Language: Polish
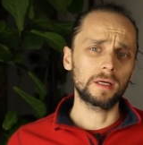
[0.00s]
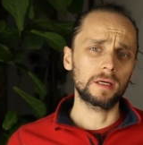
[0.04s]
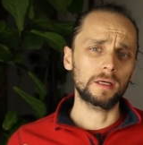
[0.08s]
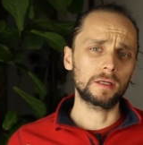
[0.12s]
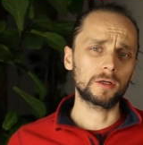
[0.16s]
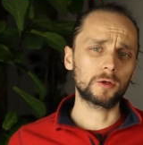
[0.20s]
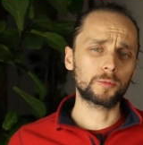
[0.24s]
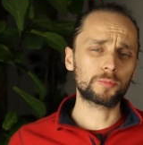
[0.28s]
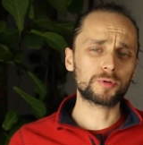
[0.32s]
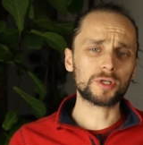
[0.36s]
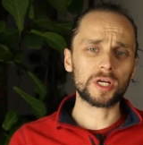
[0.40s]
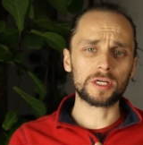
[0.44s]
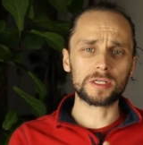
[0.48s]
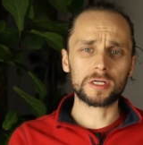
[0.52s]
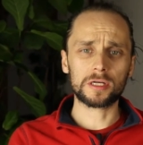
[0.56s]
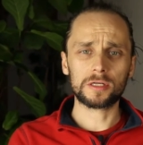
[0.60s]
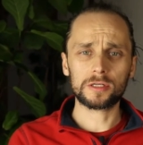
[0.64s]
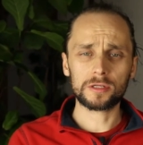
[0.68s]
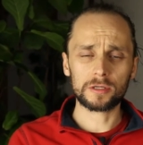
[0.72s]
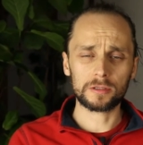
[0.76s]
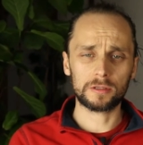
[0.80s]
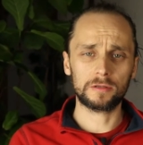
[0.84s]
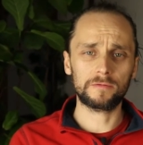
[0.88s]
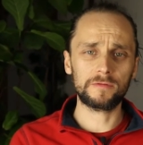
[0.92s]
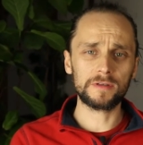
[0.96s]
lub szerzej
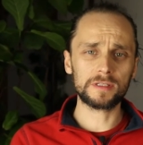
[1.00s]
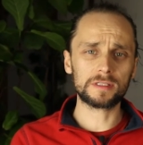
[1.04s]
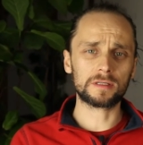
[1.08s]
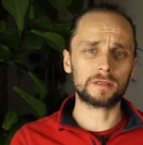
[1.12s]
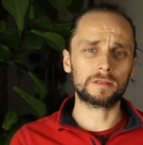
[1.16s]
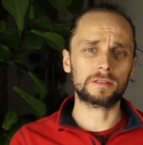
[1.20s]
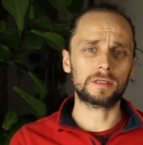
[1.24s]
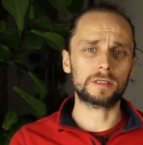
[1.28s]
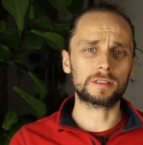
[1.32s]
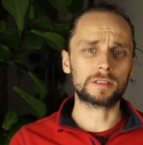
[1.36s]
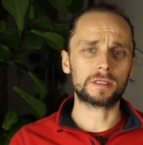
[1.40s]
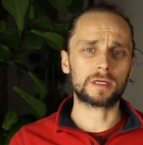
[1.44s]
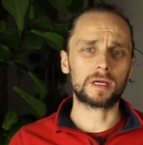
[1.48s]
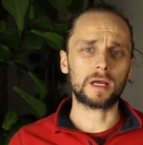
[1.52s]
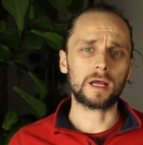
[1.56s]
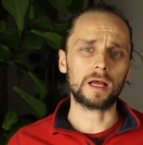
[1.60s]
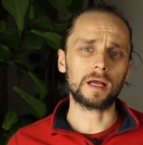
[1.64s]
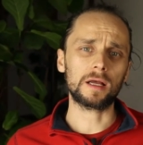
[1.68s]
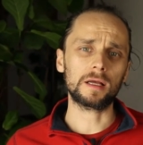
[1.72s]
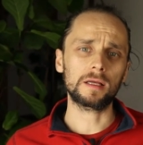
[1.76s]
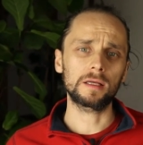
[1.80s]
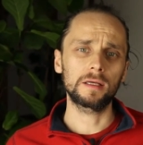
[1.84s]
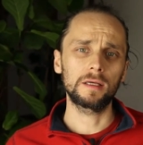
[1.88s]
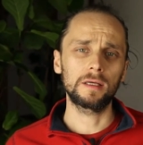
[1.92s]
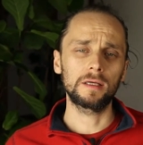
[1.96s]
środowisko
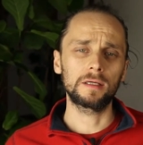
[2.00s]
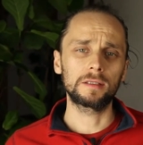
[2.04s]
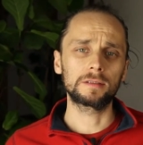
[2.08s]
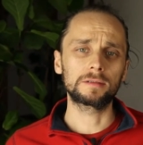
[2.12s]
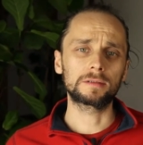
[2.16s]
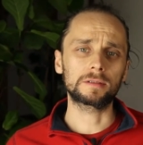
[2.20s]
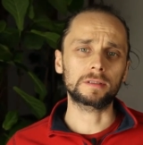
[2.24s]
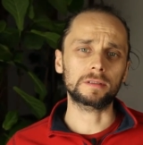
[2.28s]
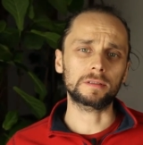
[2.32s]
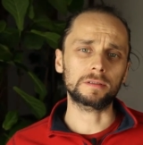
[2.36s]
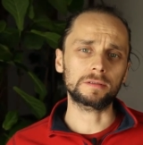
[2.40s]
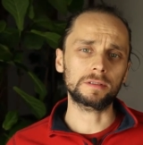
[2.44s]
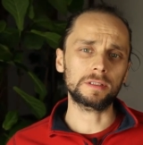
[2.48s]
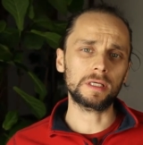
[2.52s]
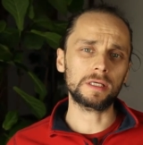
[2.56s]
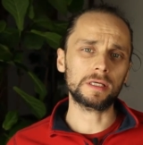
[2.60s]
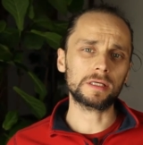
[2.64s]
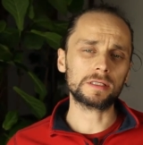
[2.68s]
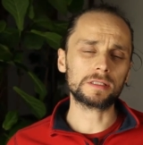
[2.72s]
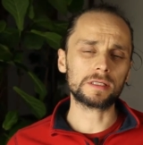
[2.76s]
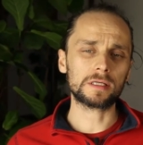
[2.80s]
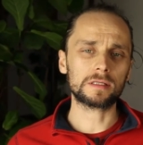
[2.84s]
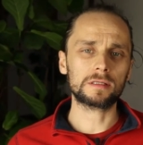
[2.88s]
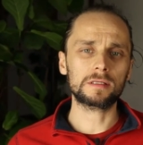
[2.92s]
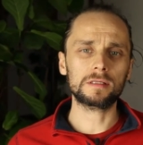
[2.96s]
dziecka to nie
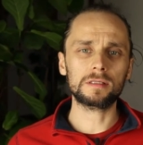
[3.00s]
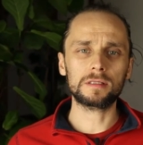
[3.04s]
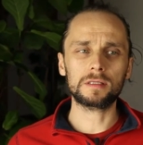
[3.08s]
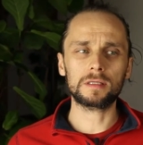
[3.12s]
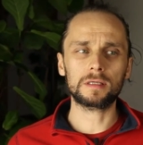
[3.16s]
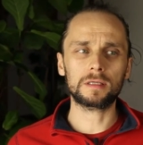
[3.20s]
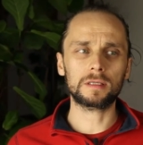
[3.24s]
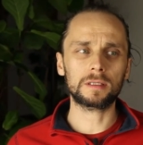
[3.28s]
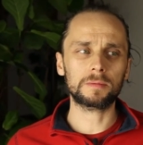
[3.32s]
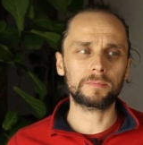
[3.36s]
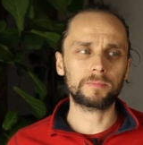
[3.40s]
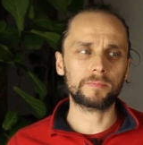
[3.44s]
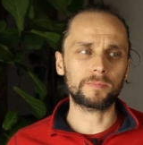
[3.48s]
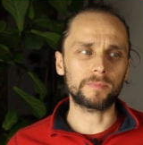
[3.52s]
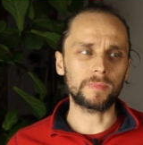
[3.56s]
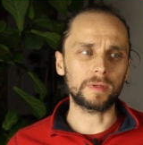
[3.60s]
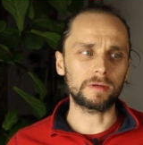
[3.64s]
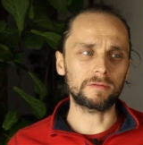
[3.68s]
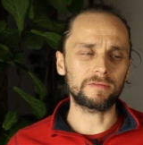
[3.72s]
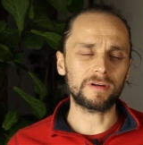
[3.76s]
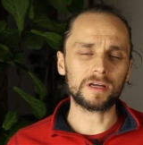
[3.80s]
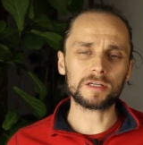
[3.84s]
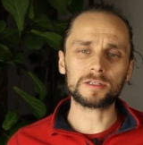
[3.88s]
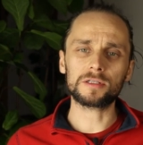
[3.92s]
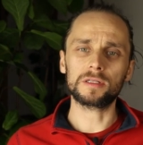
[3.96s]
jest jedyny
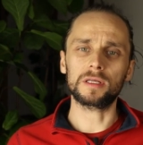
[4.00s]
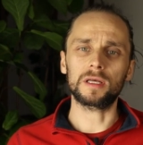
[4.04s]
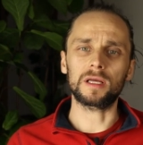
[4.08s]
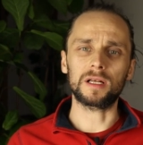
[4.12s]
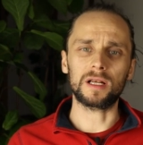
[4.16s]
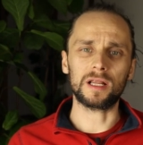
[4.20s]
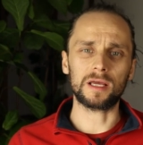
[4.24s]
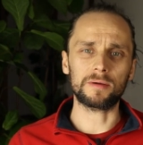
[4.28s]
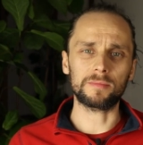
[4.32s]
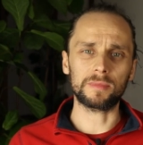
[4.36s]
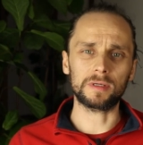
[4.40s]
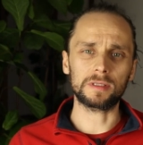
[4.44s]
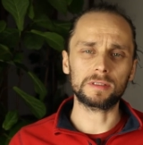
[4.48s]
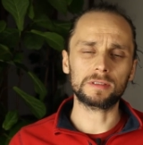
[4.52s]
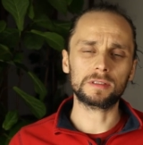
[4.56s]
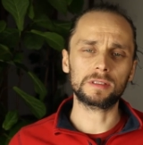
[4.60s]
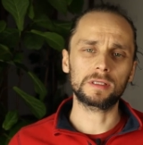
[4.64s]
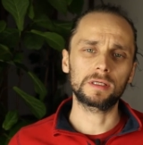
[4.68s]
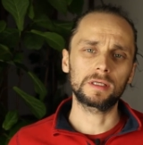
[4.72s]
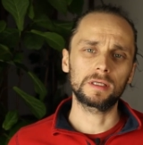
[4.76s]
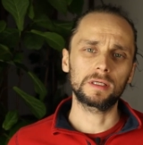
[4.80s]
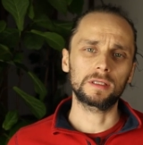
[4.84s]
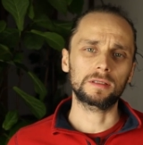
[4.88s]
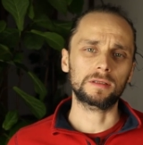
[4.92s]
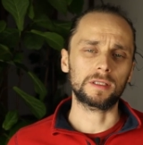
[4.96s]
ważny element
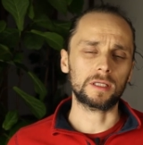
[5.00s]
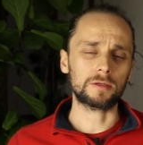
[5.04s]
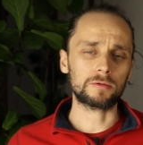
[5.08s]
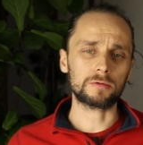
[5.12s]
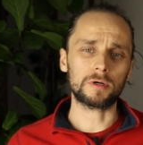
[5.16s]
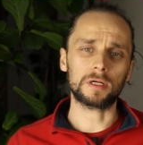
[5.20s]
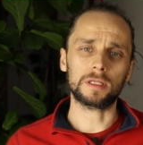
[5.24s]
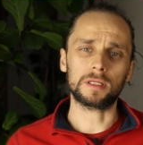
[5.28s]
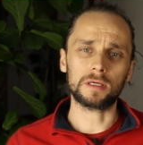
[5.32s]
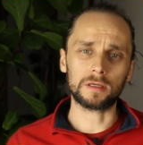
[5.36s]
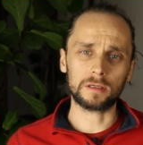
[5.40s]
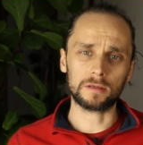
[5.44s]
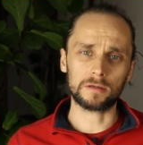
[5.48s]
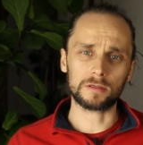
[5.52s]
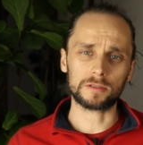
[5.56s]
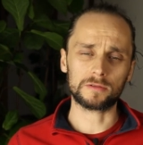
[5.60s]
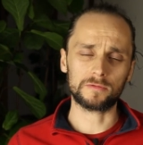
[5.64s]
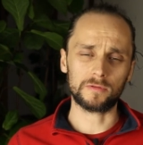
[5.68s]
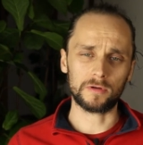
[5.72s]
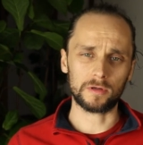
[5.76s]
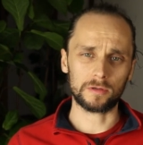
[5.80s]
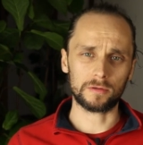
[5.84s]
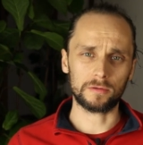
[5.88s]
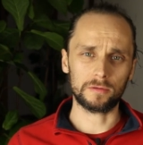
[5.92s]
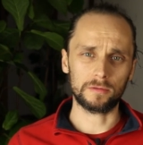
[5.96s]
naturalnego
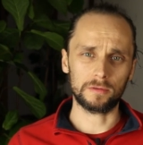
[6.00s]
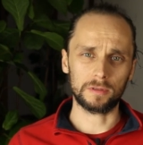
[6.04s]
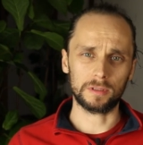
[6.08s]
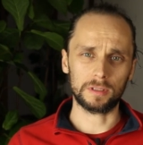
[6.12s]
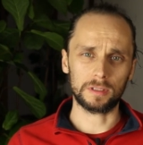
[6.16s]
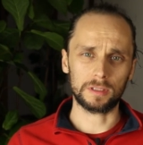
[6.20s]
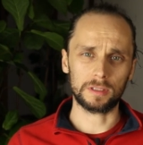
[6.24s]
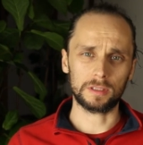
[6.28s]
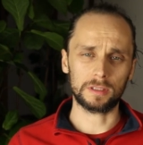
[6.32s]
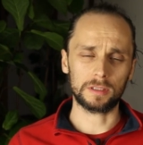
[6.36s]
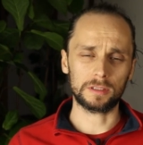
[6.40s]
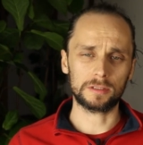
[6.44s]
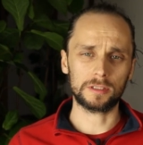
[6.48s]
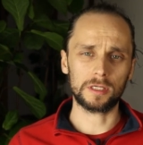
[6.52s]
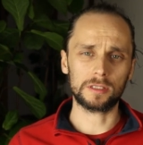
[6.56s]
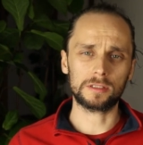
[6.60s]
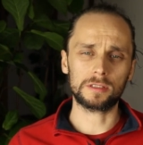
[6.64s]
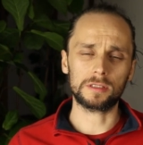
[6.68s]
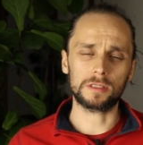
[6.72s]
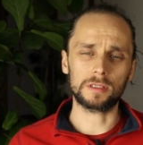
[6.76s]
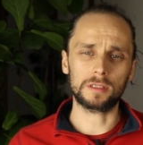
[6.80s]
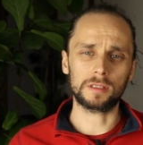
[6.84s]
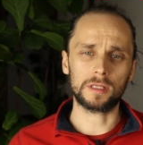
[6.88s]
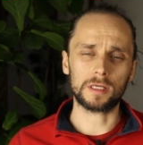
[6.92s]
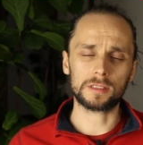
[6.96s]
rozwoju e,
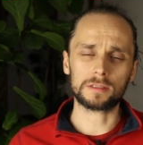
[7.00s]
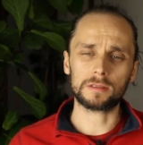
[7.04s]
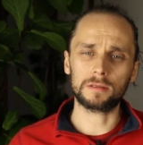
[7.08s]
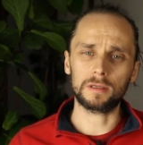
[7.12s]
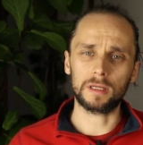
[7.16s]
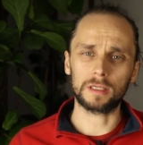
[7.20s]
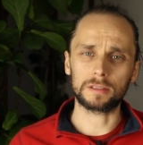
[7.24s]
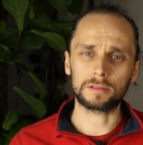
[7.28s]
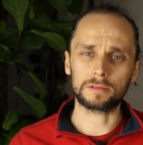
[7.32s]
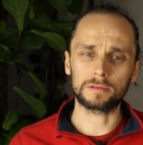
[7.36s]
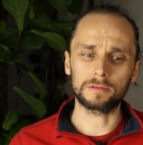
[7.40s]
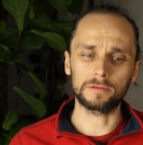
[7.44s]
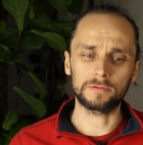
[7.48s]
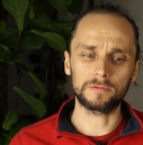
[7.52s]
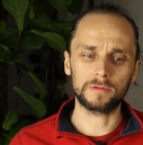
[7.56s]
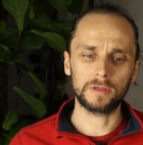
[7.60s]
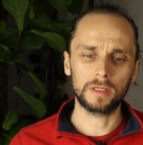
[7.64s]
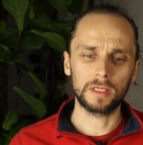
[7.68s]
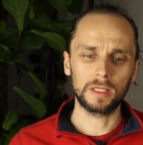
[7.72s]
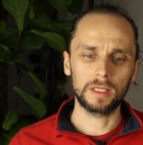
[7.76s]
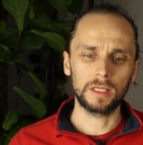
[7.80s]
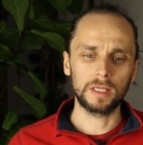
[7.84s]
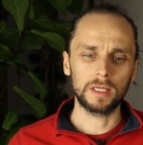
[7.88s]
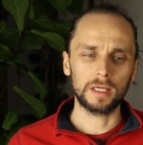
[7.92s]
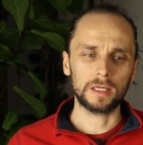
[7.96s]
dzieci i nastolatków.
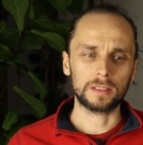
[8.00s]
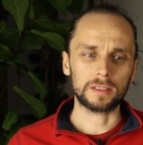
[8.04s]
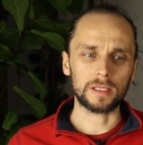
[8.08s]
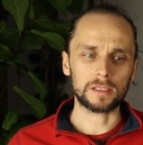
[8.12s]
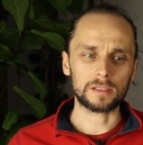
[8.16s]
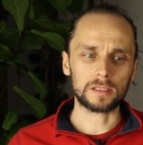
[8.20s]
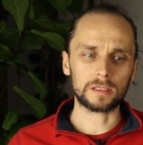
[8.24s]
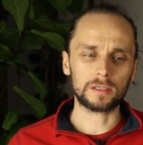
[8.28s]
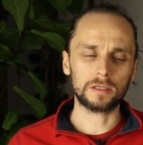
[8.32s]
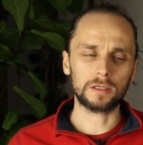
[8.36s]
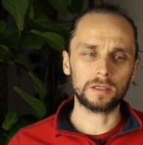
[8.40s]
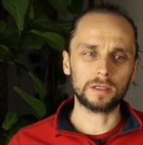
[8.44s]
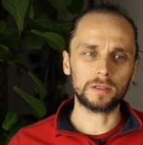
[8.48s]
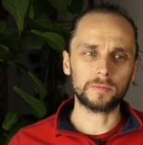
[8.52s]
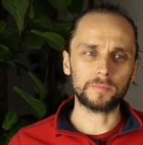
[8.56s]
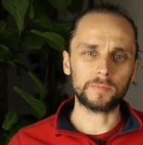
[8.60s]
Dlatego